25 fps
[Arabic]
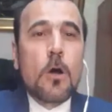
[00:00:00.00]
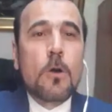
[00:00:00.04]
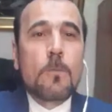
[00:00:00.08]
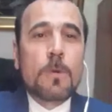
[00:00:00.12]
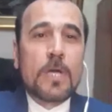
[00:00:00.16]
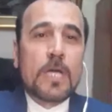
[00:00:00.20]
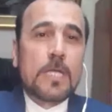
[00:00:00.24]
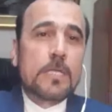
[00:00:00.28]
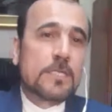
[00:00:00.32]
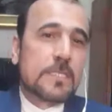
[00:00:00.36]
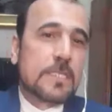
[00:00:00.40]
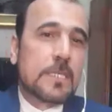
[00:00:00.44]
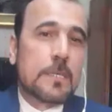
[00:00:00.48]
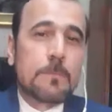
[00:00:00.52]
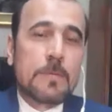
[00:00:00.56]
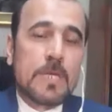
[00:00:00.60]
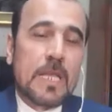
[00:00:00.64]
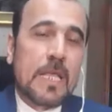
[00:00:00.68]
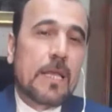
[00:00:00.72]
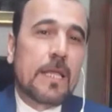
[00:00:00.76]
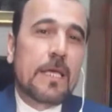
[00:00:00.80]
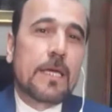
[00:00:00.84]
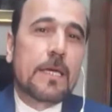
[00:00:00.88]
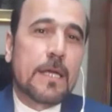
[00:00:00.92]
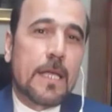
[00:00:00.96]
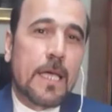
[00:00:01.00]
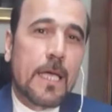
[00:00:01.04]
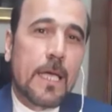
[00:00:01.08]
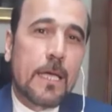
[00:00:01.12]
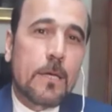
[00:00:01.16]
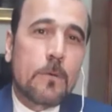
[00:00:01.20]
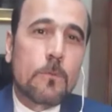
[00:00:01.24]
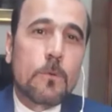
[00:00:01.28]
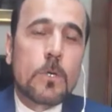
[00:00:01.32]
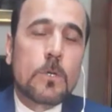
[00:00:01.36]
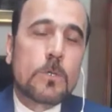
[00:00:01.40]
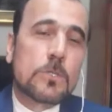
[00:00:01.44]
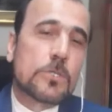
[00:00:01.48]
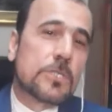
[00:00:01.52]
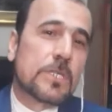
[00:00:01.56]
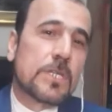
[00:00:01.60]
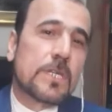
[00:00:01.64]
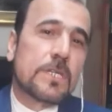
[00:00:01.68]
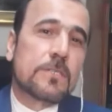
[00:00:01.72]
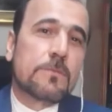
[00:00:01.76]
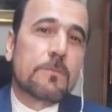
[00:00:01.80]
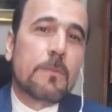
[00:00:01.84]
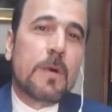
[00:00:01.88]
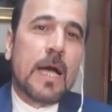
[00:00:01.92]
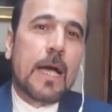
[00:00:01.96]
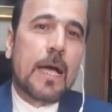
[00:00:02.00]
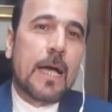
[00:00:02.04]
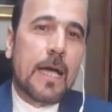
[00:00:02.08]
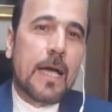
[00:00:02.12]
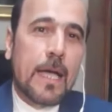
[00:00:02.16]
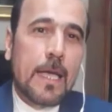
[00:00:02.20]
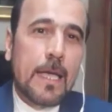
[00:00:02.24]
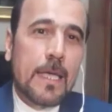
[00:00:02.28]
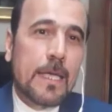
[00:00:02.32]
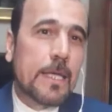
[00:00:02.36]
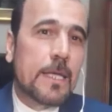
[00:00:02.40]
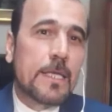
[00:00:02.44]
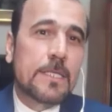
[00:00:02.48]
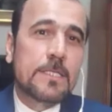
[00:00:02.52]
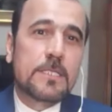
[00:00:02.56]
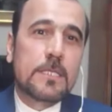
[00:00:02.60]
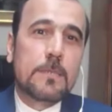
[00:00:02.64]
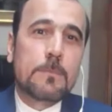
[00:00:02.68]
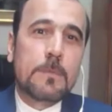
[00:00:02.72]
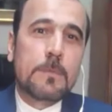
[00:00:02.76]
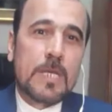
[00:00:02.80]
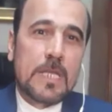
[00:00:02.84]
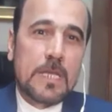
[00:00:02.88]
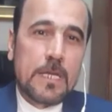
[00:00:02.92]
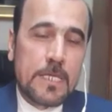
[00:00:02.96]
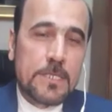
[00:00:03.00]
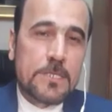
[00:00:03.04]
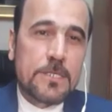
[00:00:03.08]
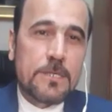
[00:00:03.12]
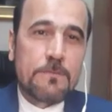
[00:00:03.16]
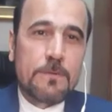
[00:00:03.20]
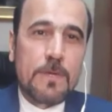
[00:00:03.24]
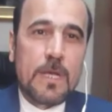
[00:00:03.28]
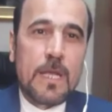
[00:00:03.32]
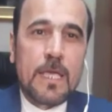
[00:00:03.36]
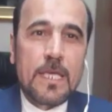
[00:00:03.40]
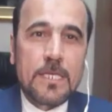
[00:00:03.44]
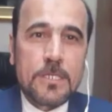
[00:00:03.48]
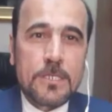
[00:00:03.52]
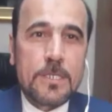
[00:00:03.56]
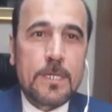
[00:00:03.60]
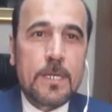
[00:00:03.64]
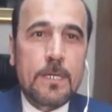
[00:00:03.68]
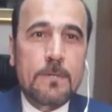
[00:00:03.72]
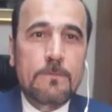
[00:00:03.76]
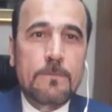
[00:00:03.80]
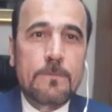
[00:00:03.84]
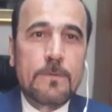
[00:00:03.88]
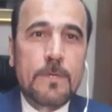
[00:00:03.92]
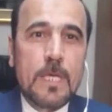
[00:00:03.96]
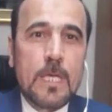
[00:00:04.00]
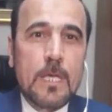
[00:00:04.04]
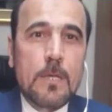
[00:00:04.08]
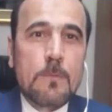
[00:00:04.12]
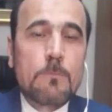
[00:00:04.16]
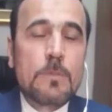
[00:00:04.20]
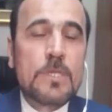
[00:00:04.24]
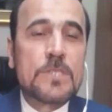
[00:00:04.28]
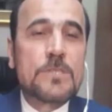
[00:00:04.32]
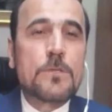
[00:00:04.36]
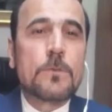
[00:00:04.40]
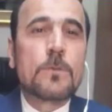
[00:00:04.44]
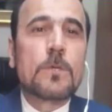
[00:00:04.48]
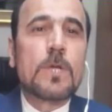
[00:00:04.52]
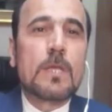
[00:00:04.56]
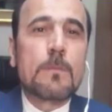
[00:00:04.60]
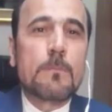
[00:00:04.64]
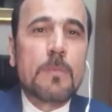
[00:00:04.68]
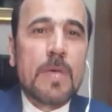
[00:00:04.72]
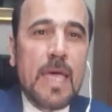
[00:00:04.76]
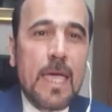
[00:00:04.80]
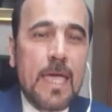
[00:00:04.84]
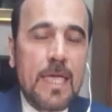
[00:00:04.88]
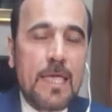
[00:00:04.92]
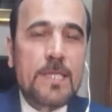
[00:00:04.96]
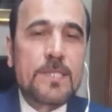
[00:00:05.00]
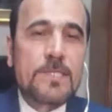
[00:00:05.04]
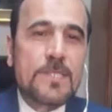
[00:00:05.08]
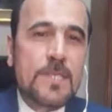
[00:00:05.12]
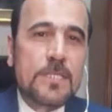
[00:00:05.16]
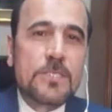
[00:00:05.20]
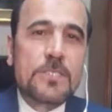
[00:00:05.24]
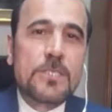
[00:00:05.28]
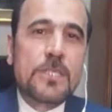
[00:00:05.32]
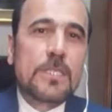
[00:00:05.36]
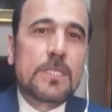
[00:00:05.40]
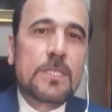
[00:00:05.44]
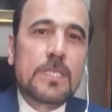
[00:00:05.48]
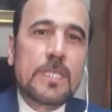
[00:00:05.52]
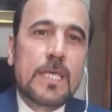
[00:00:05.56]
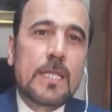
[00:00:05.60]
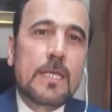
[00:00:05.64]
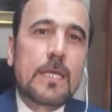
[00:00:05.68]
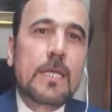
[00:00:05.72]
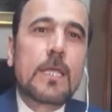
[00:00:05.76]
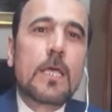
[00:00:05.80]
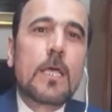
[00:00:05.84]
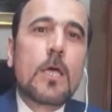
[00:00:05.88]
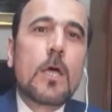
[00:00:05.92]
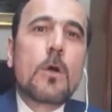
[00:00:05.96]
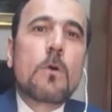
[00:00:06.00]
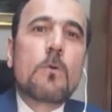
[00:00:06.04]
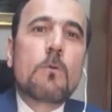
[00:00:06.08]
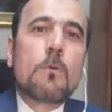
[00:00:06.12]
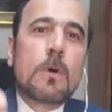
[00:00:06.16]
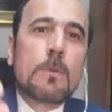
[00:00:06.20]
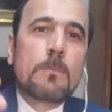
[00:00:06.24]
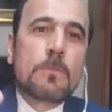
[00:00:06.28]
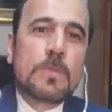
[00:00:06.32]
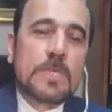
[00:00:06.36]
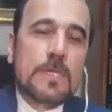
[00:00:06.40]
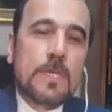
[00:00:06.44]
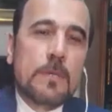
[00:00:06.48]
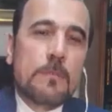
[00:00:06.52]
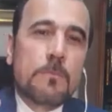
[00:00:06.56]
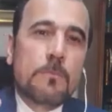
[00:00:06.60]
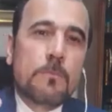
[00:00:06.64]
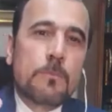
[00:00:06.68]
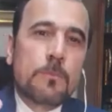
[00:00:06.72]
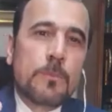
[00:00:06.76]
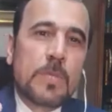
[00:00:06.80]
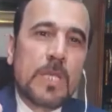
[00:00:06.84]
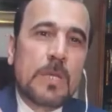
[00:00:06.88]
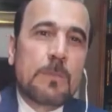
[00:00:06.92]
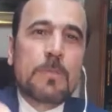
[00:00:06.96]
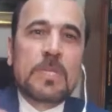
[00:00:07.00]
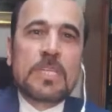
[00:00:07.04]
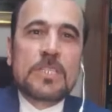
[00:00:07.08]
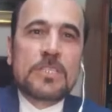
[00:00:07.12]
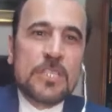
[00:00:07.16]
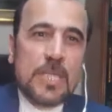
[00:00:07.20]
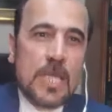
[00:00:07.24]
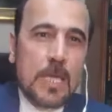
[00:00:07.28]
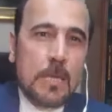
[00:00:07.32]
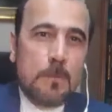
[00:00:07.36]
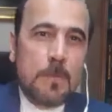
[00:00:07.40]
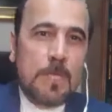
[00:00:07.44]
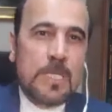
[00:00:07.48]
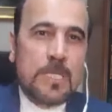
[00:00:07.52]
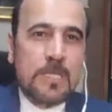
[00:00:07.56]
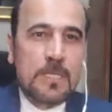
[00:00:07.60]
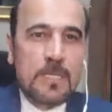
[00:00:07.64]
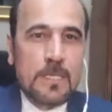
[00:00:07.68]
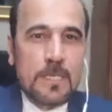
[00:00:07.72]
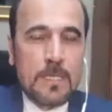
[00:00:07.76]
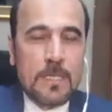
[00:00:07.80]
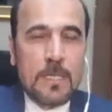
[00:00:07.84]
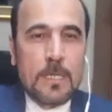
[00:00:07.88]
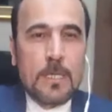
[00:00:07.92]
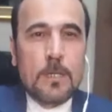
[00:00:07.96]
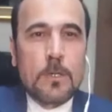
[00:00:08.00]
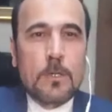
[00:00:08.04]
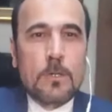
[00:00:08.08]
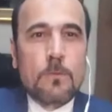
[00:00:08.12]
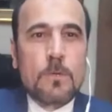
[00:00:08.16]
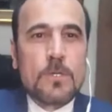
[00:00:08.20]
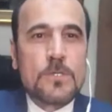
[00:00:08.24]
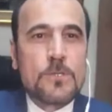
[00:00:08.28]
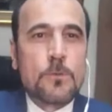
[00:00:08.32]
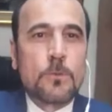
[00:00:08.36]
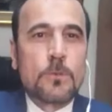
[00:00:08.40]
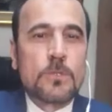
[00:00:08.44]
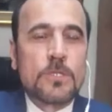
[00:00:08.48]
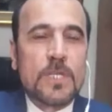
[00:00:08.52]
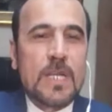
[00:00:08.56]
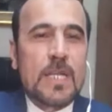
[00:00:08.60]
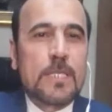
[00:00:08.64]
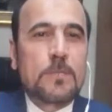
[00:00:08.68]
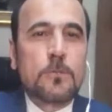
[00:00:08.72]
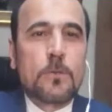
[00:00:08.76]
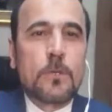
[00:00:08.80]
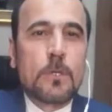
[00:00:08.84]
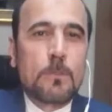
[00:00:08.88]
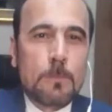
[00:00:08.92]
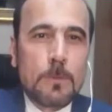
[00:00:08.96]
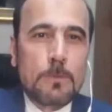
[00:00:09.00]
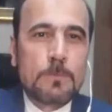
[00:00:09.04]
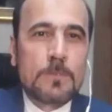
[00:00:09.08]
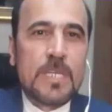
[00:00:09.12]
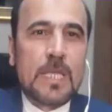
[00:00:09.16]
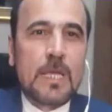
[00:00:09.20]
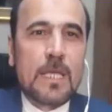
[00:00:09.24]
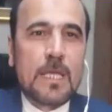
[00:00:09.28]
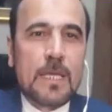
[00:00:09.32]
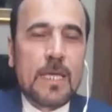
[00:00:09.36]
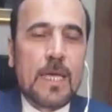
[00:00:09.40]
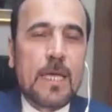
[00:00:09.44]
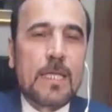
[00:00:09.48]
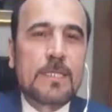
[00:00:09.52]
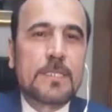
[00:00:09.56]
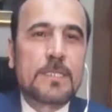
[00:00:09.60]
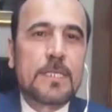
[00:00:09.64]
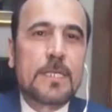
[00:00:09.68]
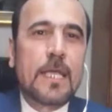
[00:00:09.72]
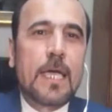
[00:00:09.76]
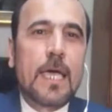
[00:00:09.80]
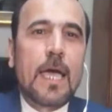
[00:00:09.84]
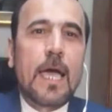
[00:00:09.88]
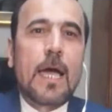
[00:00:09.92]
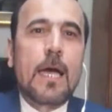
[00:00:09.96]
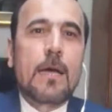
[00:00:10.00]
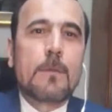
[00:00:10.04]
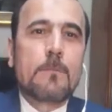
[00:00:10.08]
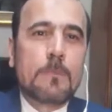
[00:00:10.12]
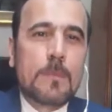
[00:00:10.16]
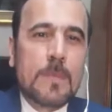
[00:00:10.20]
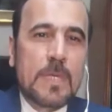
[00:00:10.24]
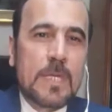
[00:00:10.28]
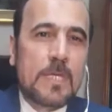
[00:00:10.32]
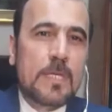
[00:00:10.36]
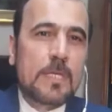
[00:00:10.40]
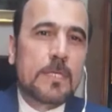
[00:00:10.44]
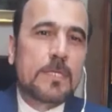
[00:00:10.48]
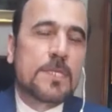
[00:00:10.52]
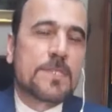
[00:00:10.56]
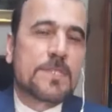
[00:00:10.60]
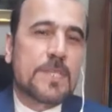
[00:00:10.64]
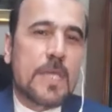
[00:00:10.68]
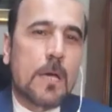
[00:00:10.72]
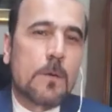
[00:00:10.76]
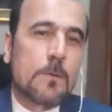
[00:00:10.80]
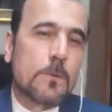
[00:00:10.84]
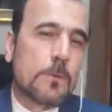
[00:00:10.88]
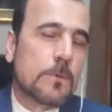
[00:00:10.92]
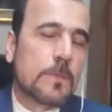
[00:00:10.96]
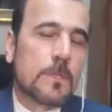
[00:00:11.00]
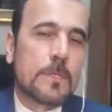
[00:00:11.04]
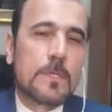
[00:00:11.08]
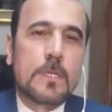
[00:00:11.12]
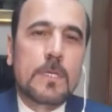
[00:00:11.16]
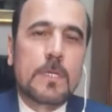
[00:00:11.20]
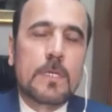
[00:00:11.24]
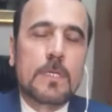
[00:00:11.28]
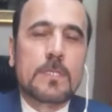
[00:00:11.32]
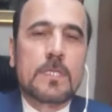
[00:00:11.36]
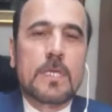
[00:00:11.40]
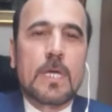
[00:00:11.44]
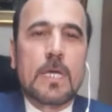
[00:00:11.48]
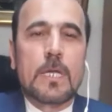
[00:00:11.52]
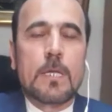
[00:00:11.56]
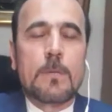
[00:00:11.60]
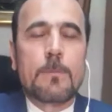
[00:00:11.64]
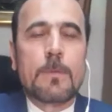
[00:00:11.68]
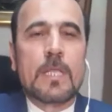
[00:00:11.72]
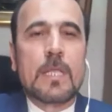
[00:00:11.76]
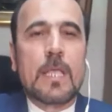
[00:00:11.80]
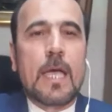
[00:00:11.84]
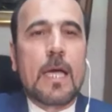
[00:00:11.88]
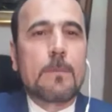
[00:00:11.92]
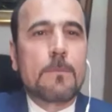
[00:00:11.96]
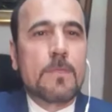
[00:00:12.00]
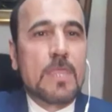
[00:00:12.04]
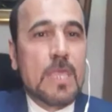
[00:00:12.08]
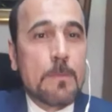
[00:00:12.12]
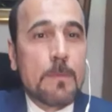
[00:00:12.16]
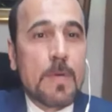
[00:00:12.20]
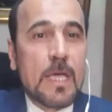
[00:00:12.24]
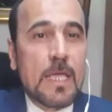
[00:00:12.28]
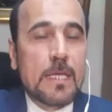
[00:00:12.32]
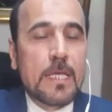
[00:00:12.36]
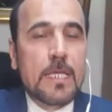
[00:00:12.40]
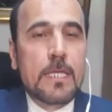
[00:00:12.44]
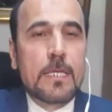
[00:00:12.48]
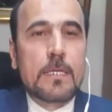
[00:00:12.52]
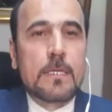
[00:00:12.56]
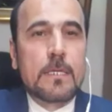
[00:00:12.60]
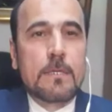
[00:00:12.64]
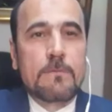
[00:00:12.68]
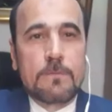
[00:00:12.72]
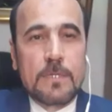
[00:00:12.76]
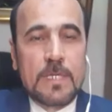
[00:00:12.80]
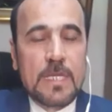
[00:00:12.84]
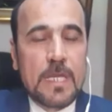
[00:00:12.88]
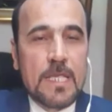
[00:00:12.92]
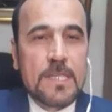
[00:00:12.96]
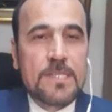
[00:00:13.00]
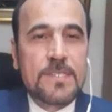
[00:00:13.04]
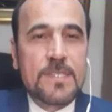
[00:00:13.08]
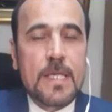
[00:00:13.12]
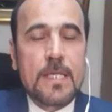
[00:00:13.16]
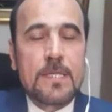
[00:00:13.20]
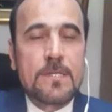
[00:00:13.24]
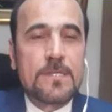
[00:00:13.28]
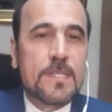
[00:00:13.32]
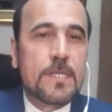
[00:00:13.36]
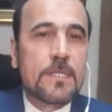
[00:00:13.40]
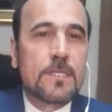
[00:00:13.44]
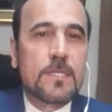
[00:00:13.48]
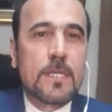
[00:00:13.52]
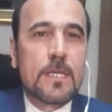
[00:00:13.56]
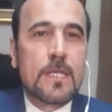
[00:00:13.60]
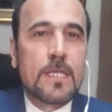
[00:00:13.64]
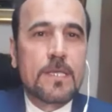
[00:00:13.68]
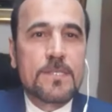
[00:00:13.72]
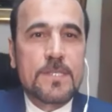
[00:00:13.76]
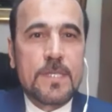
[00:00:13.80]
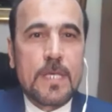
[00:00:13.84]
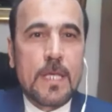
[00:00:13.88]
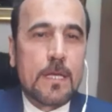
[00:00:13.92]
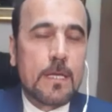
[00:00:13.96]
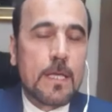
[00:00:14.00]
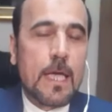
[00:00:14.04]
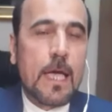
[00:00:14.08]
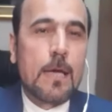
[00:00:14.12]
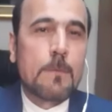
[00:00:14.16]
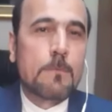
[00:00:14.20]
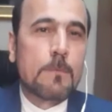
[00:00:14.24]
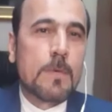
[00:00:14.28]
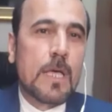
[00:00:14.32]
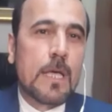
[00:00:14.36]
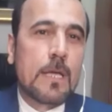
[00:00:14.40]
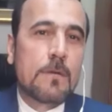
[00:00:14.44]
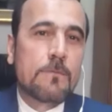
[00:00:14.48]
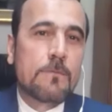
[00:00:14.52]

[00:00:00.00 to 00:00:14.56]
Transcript: أبعدت من العراق وهجرت مع عائلتي من النجف الأشرف بصورة بائسة جدا وبالبيجامة وصودرت كل ممتلكاتنا عام تسعة تقريبا عام 80 في نيسان 6 نيسان عام